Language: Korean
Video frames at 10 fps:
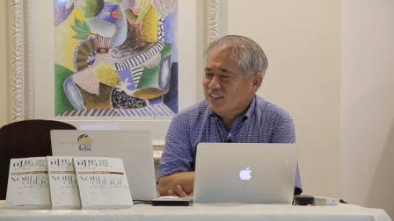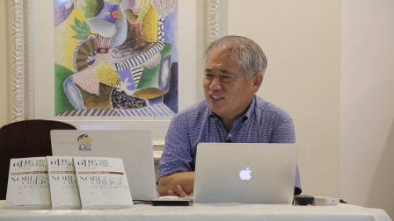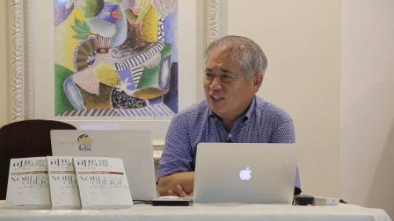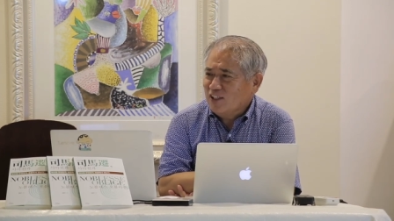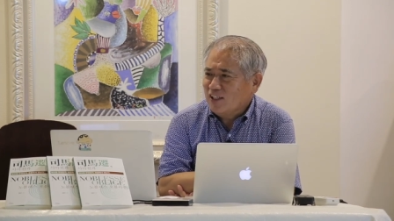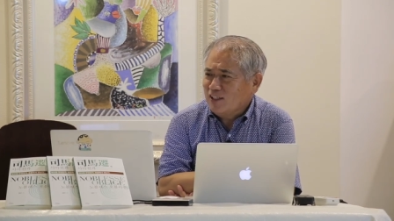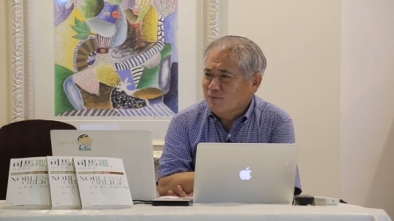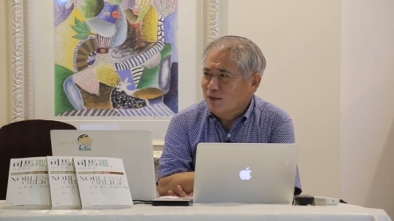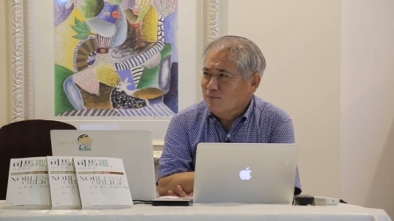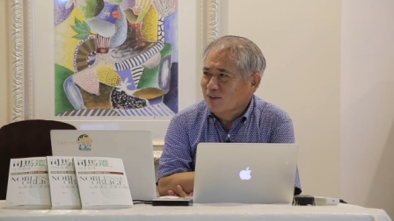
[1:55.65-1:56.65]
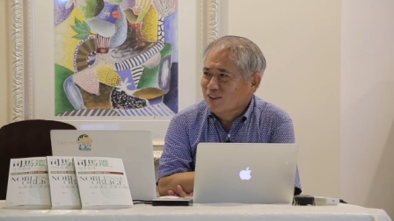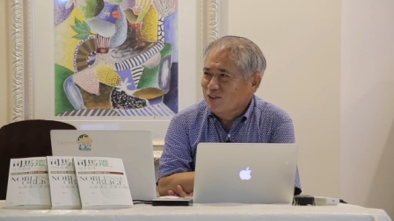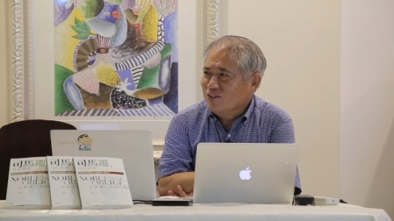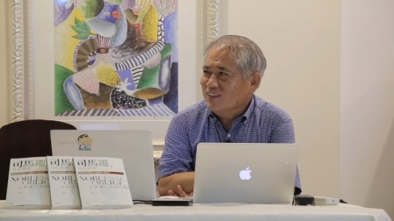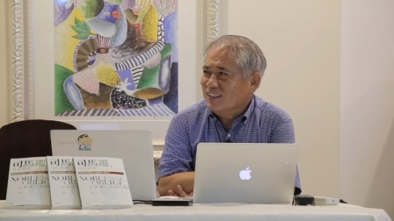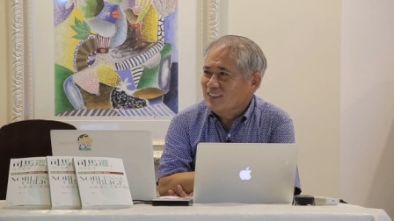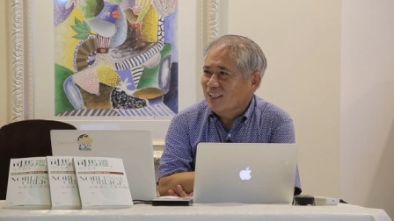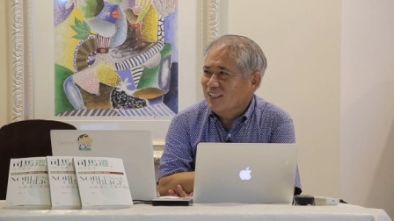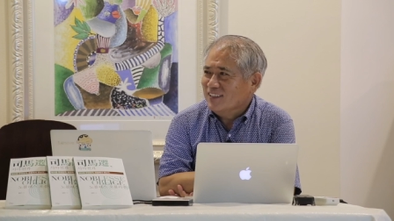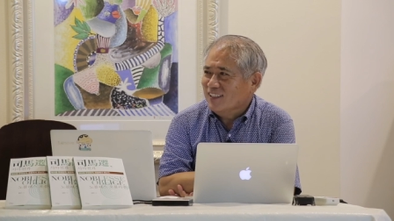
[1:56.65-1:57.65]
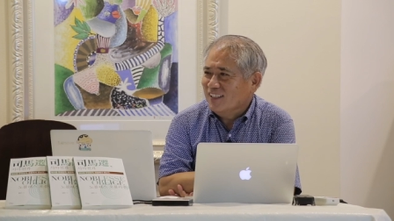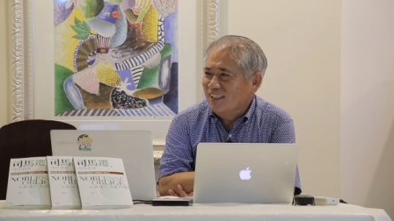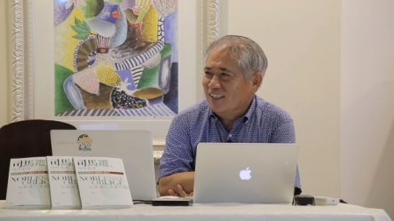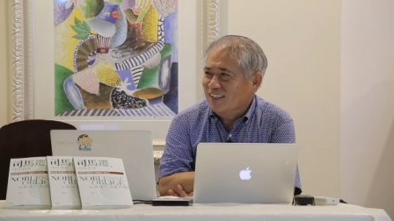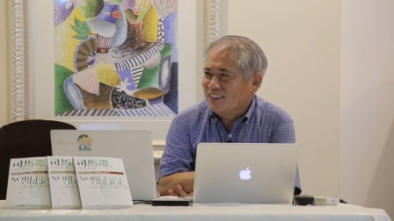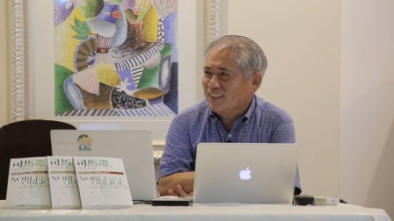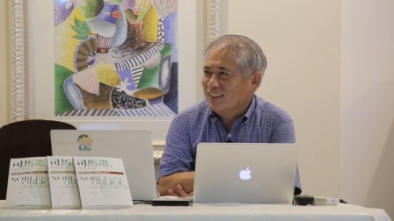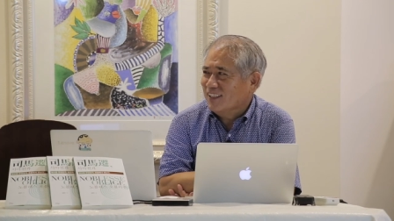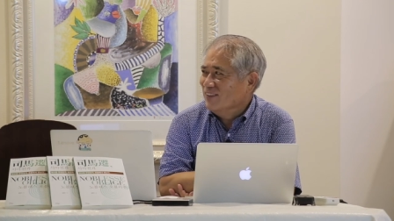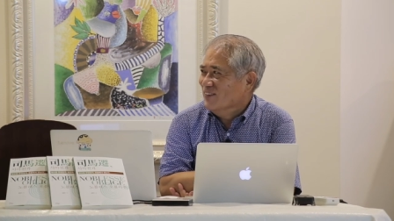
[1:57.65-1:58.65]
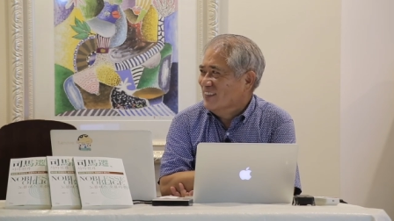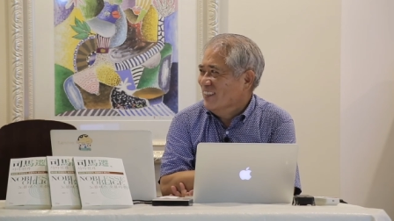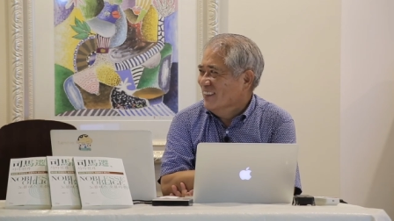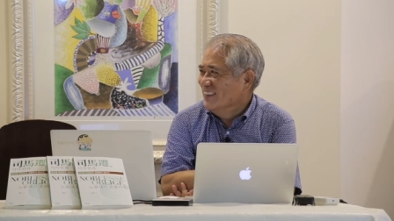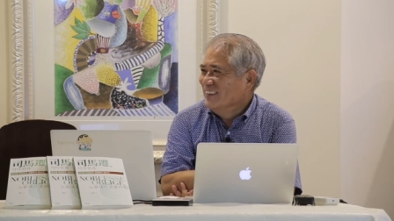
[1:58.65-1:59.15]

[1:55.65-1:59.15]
지어야 되겠다 마음 먹는 순간 제가 이제 일일이 찾아다니면서